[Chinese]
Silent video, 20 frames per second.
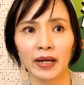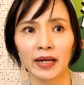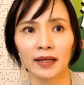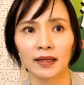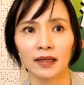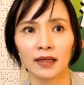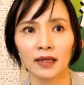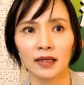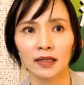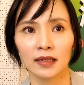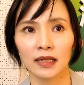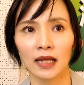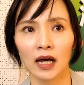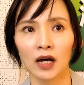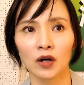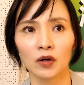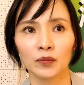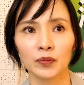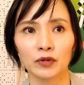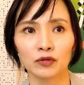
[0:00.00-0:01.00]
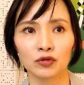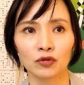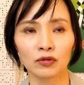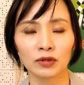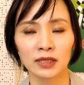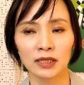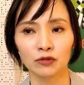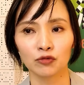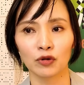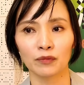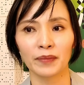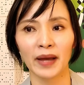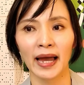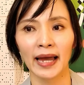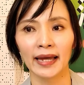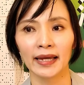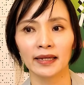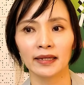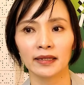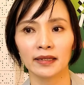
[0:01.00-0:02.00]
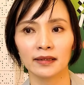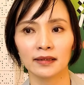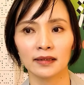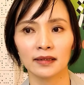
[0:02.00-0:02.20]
嘛，嗯，然后比如说我是远拍。